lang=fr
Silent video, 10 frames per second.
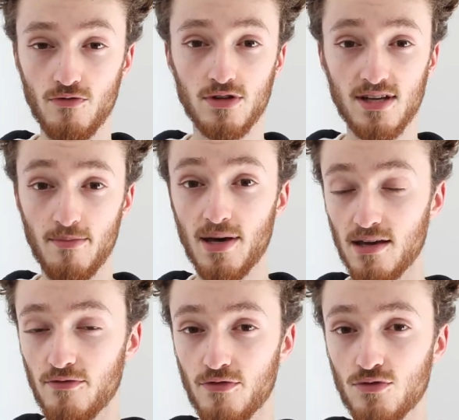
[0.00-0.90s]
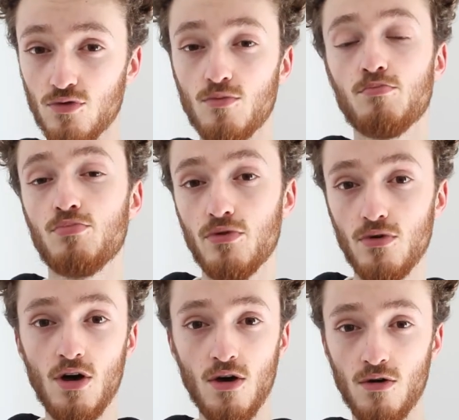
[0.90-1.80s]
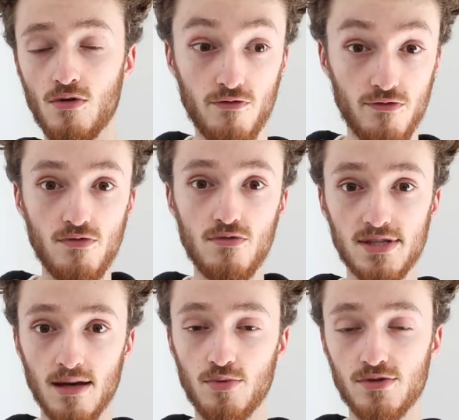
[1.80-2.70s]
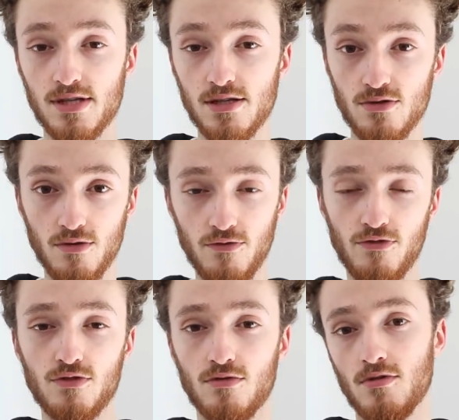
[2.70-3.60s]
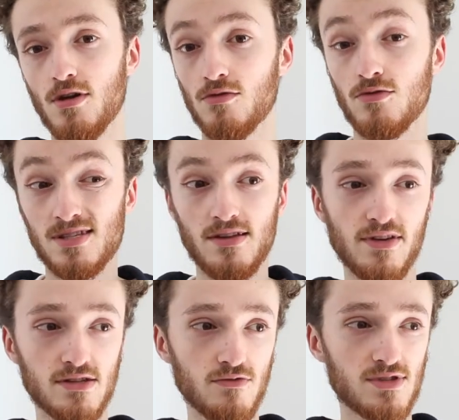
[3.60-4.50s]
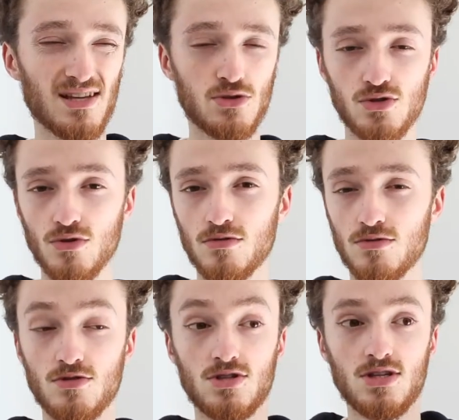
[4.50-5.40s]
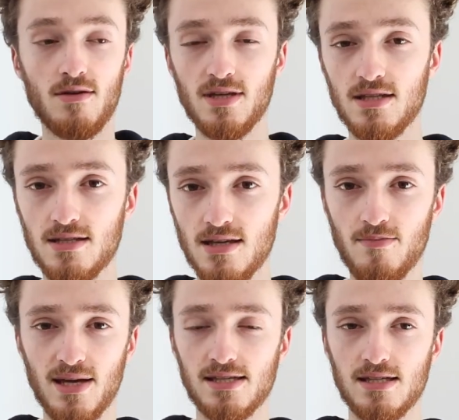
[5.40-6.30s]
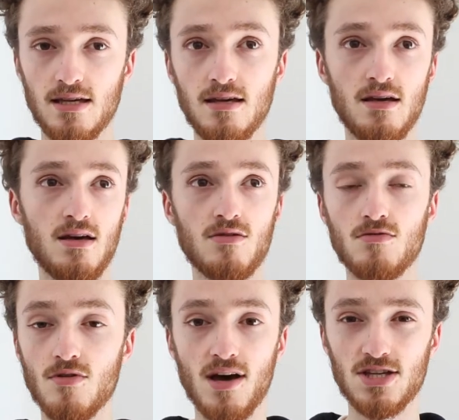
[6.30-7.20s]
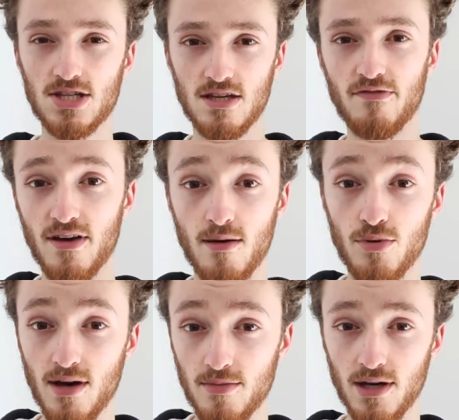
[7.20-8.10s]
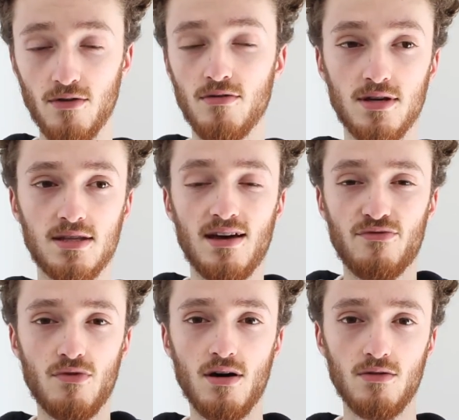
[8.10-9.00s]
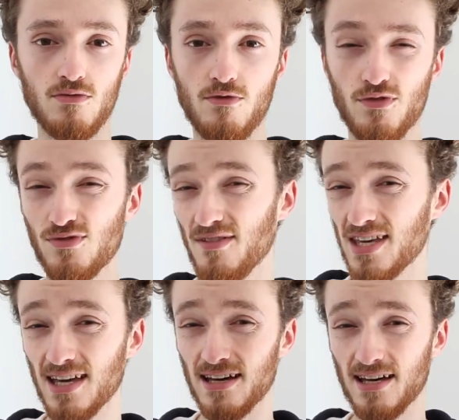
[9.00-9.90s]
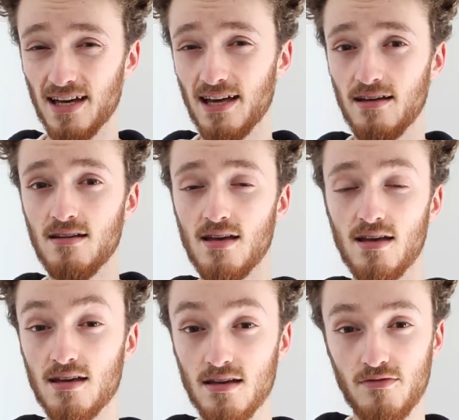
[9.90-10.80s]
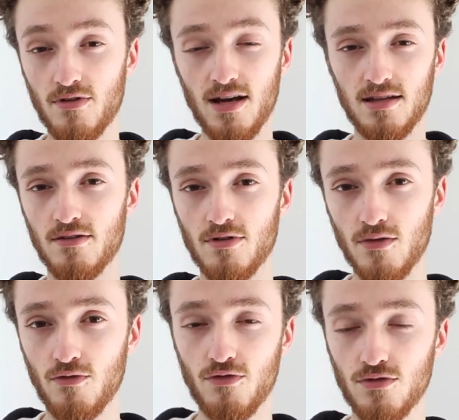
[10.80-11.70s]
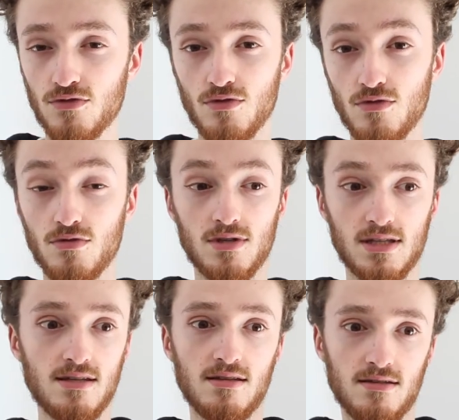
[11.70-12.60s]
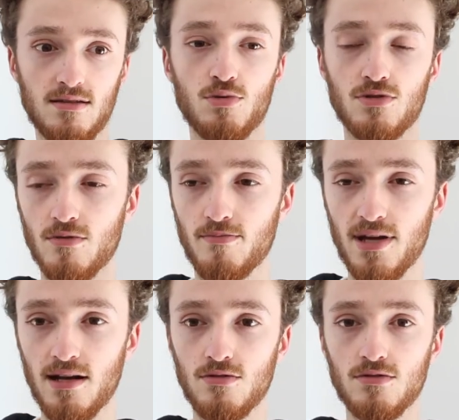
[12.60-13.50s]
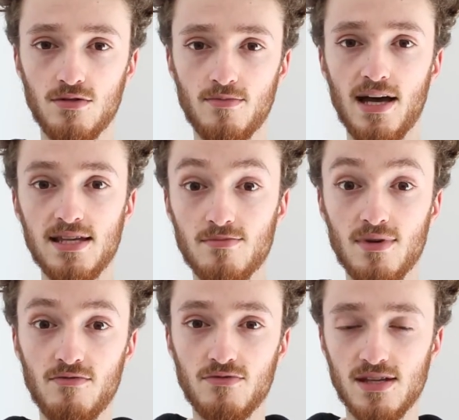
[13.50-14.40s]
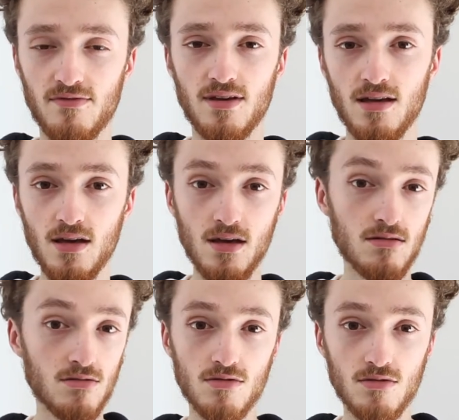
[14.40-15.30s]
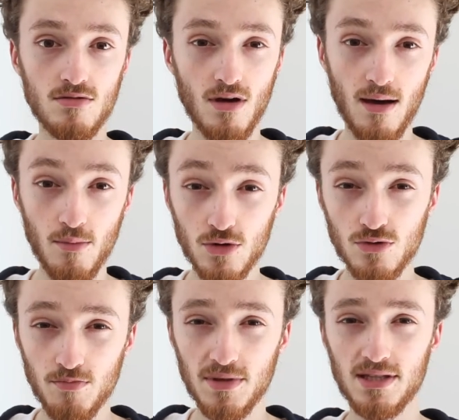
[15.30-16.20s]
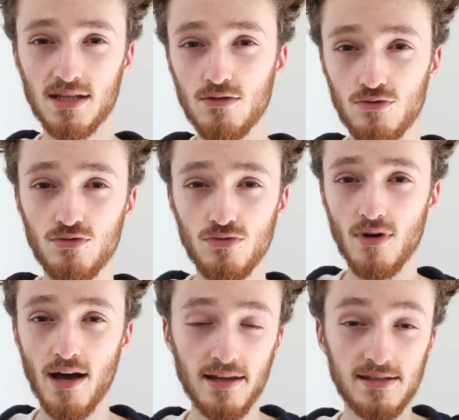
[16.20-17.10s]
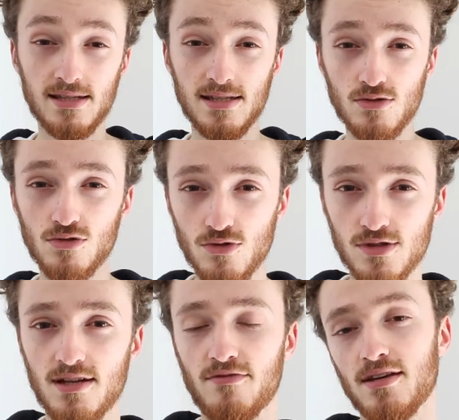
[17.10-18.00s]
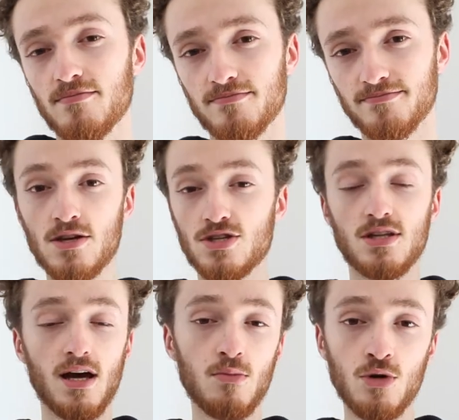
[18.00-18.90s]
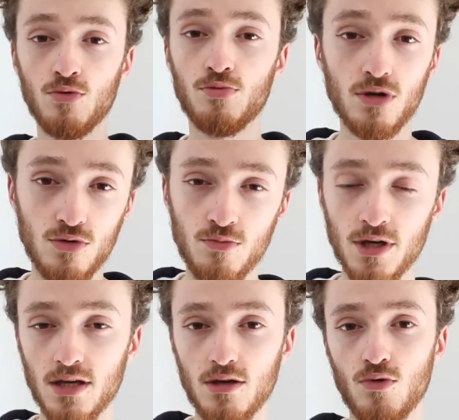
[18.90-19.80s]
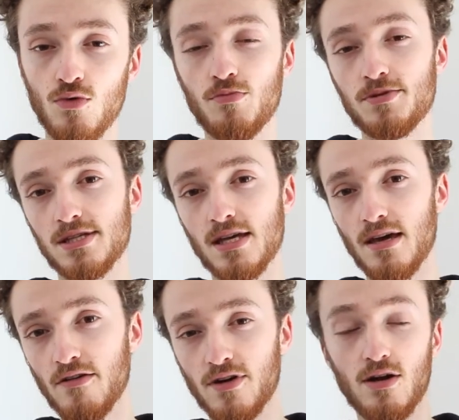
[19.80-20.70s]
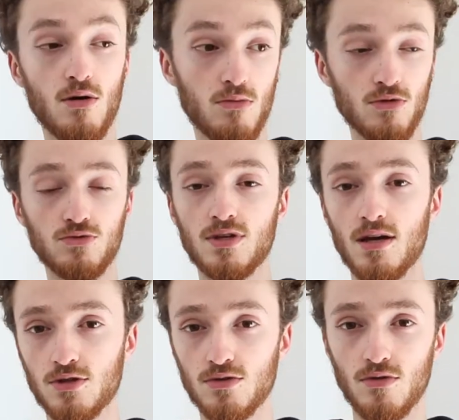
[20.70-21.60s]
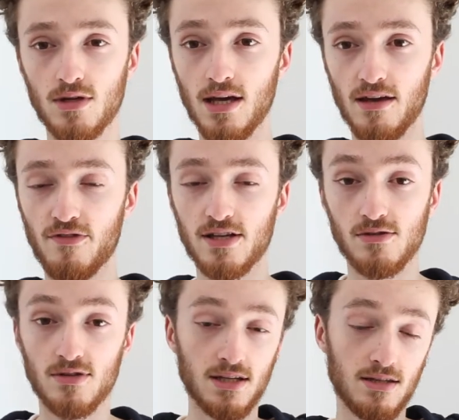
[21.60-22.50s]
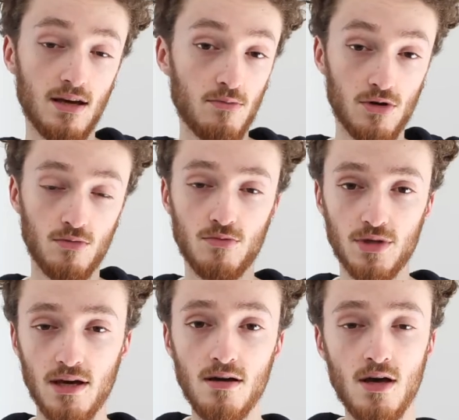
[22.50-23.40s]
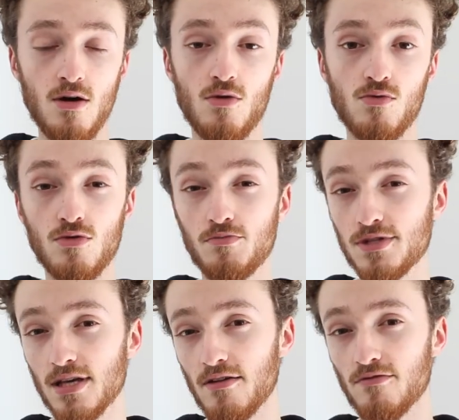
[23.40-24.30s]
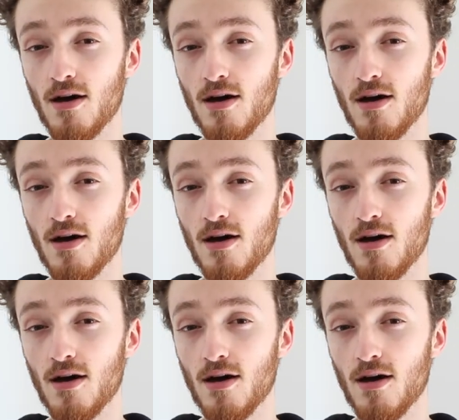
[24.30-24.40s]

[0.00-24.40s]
votre appareil photo peut vous imposez sur une photo. De cette façon, vous êtes sûr de jamais dépasser euh, un chiffre un peu aberrant et d'avoir une photo avec un grain et voilà d'avoir une photo euh, qui était pourtant belle de base mais vous avez euh, un manque de piqué dû à des ISO trop élevés. Généralement le bruit numérique on l'observe, alors en tout cas sur les réflexes entrée de gamme comme le mien, on l'observe